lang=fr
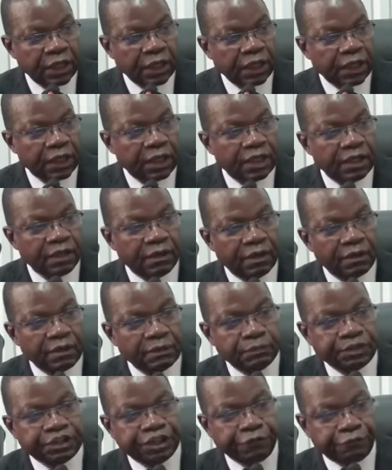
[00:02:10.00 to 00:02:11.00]
euh,
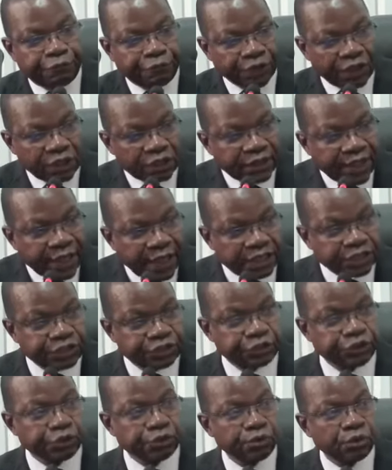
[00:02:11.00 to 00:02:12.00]
différentes
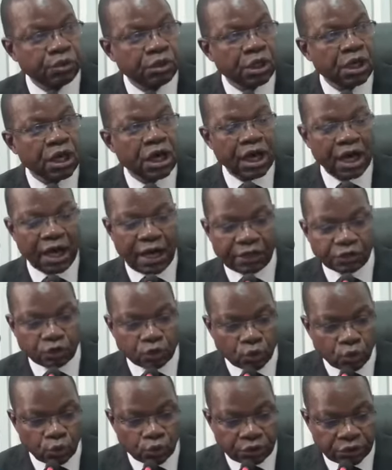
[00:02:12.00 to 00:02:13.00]
questions,
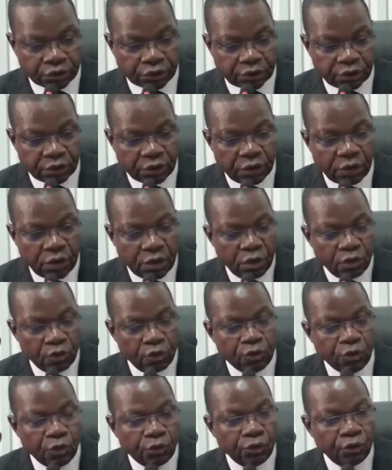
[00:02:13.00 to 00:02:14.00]
entre autres,
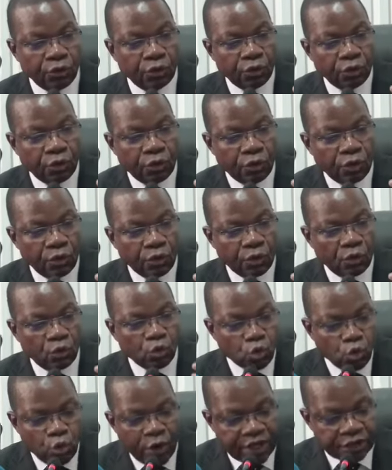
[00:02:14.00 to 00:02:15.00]
le,
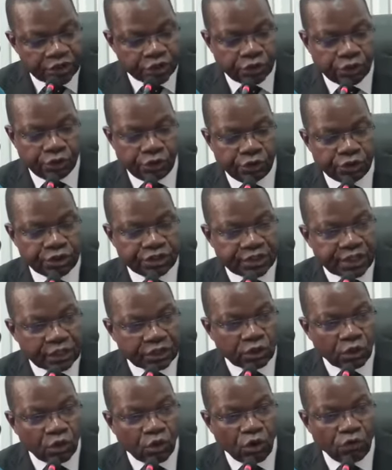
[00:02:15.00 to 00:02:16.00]
où est-ce que
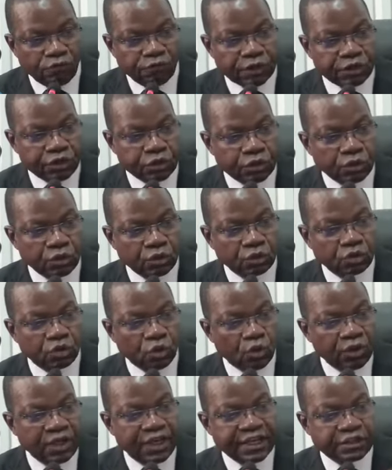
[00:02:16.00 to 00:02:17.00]
cette convention,
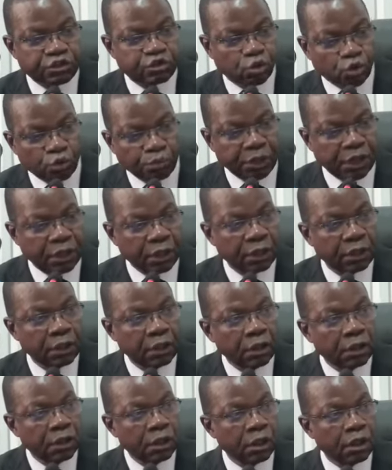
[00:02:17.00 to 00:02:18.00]
dont l'instrument
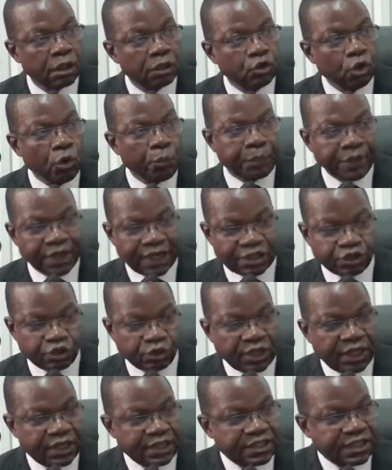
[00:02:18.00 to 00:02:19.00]
euh,
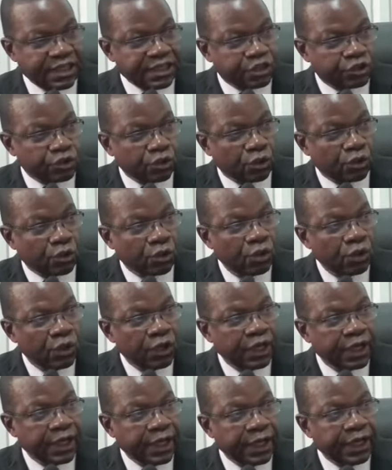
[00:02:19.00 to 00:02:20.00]
d'opérationnalisation
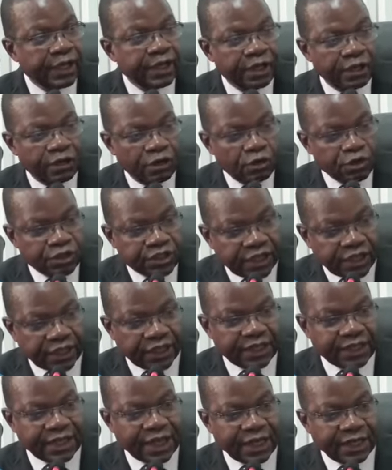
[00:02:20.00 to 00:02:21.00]
et le
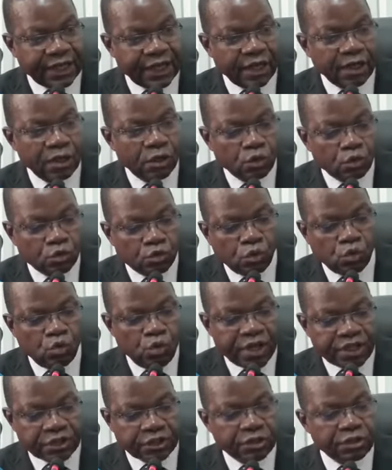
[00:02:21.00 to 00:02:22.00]
secrétariat,
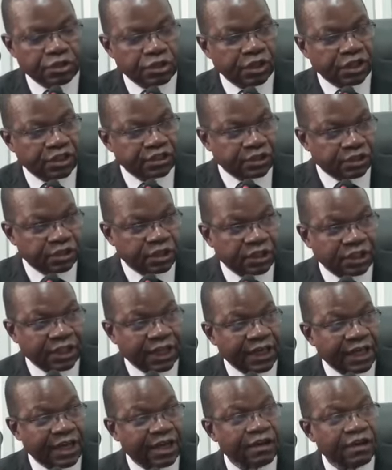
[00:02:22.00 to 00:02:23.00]
où est-ce que ce
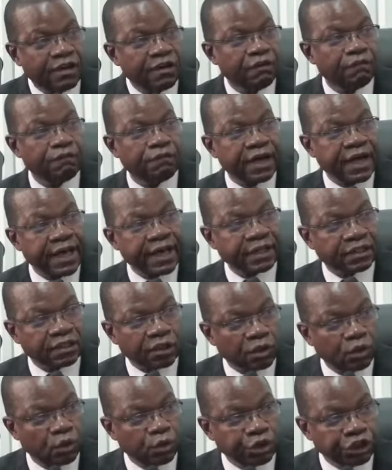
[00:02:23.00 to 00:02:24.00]
secrétariat va être
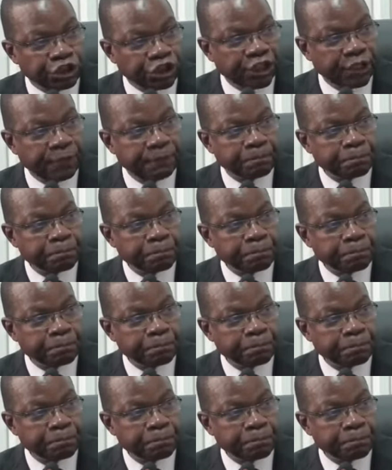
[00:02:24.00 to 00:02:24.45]
logé,